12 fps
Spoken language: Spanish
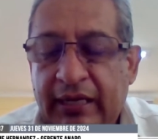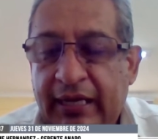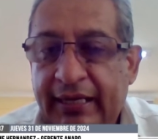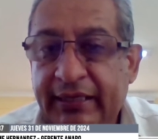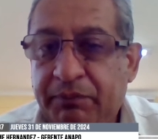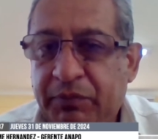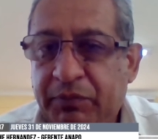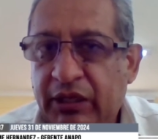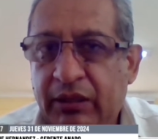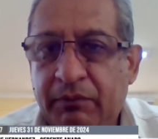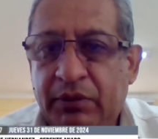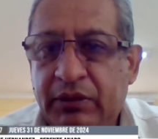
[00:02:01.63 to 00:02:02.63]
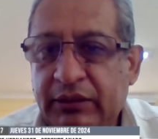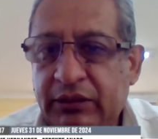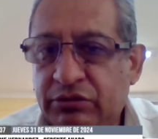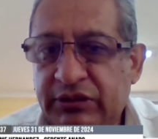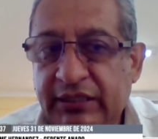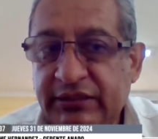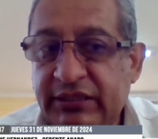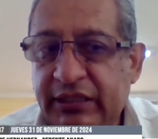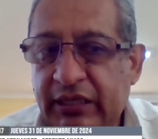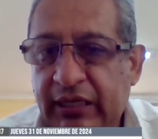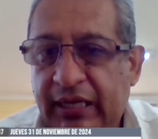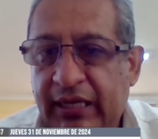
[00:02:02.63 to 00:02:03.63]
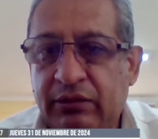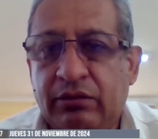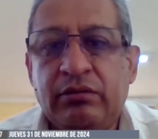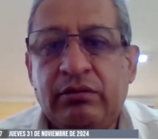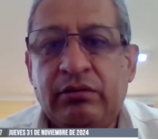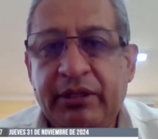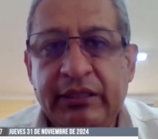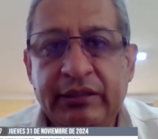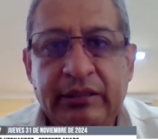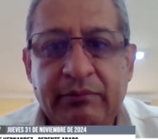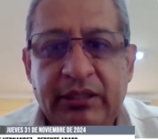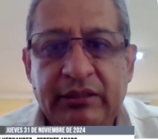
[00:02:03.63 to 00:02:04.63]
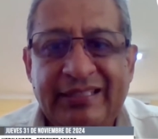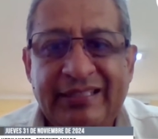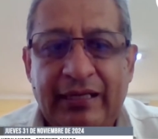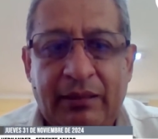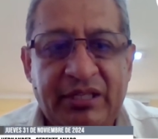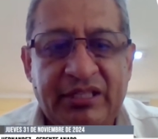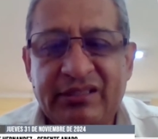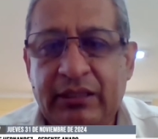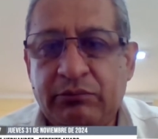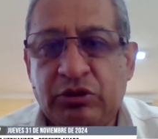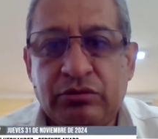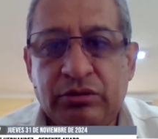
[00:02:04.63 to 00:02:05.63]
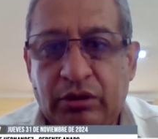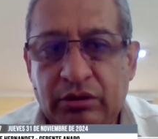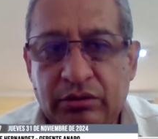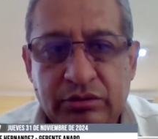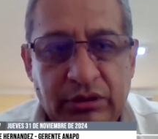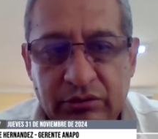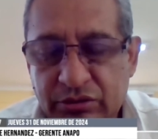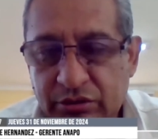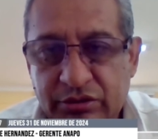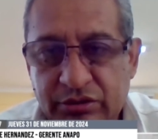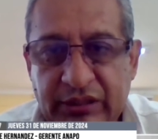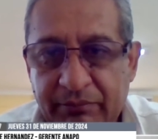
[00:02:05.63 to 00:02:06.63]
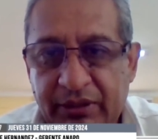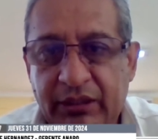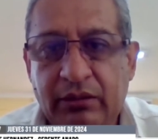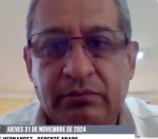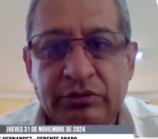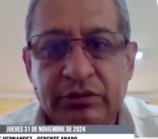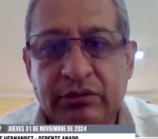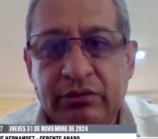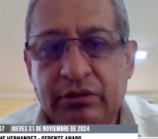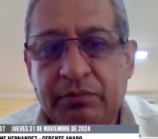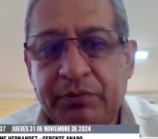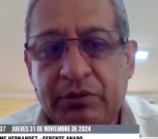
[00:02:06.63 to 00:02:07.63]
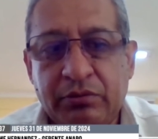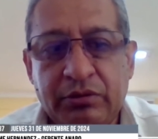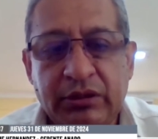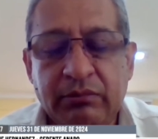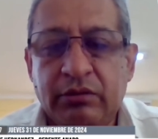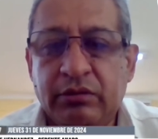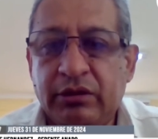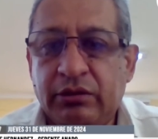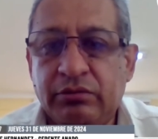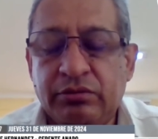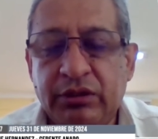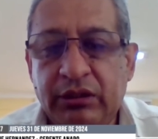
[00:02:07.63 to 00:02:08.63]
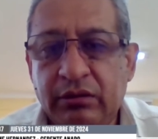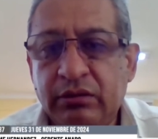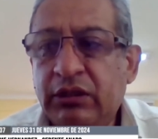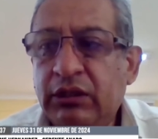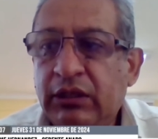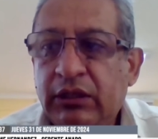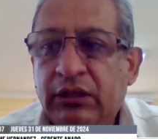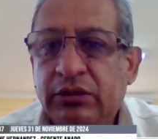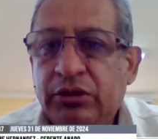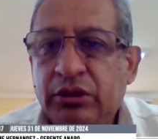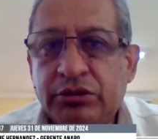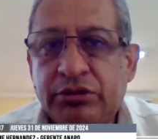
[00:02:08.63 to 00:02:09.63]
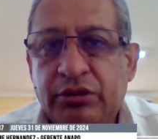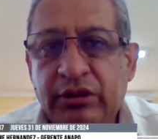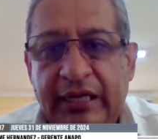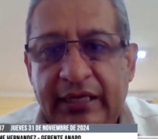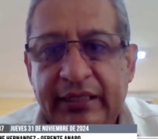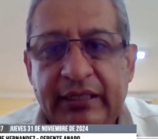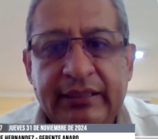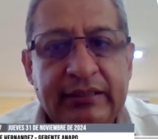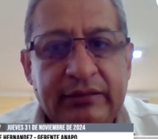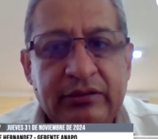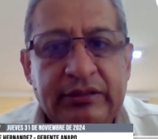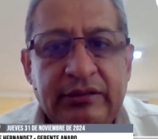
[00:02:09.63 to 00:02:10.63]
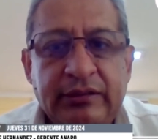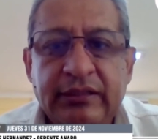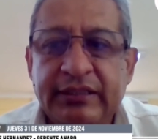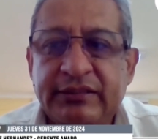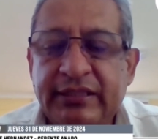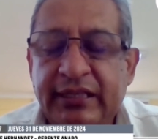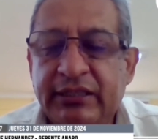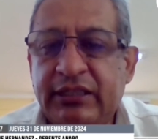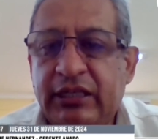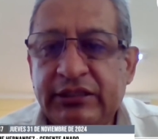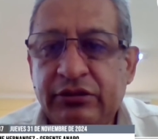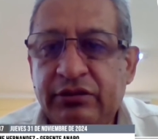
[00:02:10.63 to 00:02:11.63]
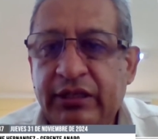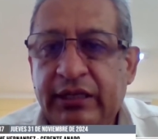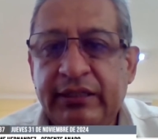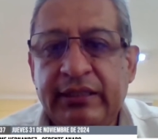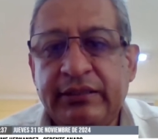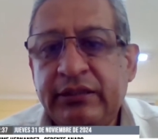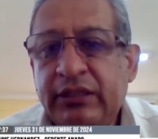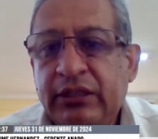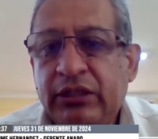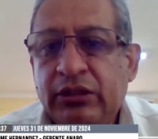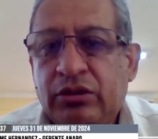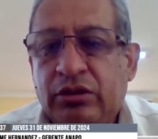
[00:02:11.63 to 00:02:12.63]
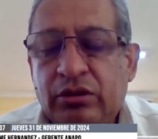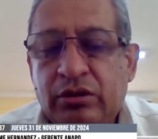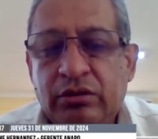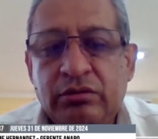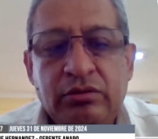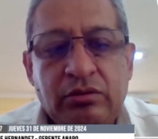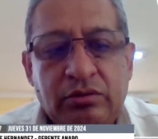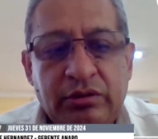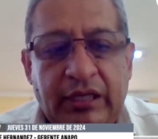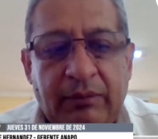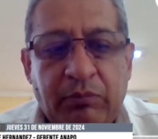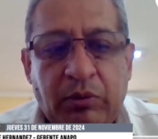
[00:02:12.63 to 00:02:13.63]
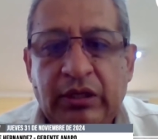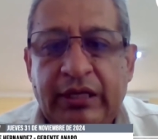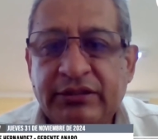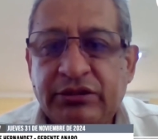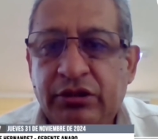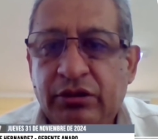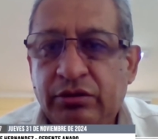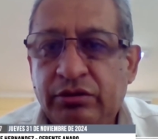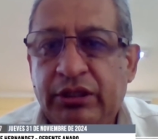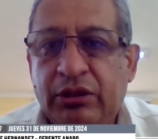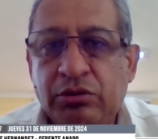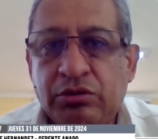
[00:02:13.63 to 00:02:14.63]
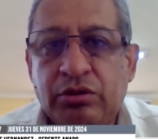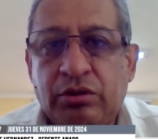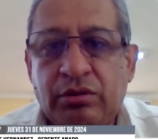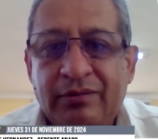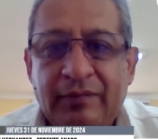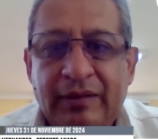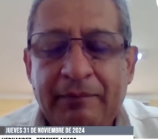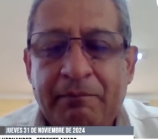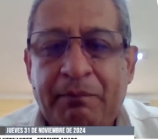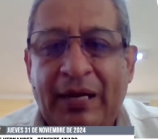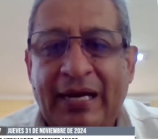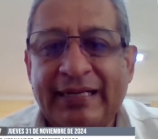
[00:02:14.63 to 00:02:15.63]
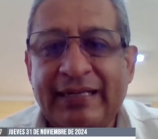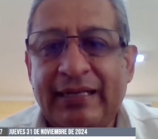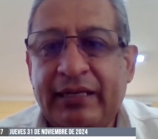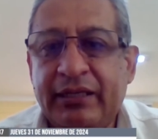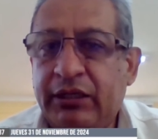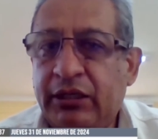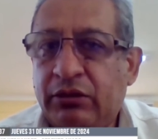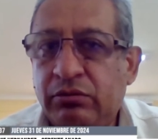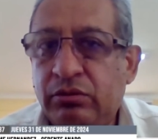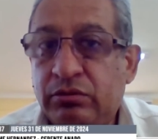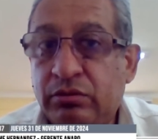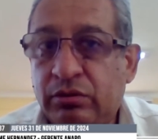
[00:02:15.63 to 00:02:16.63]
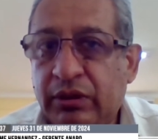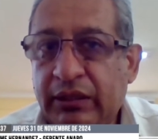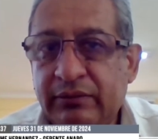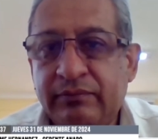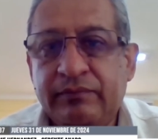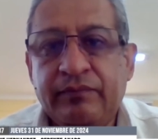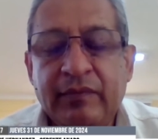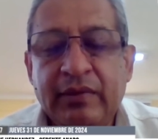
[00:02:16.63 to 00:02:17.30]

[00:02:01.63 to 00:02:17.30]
las áreas, por ejemplo, en las que usted ha señalado, donde evidentemente lamentamos todos y nosotros también como sector productivo lo que ha ocurrido, no son áreas que, que estén relacionadas con una vocación de uso para la agricultura.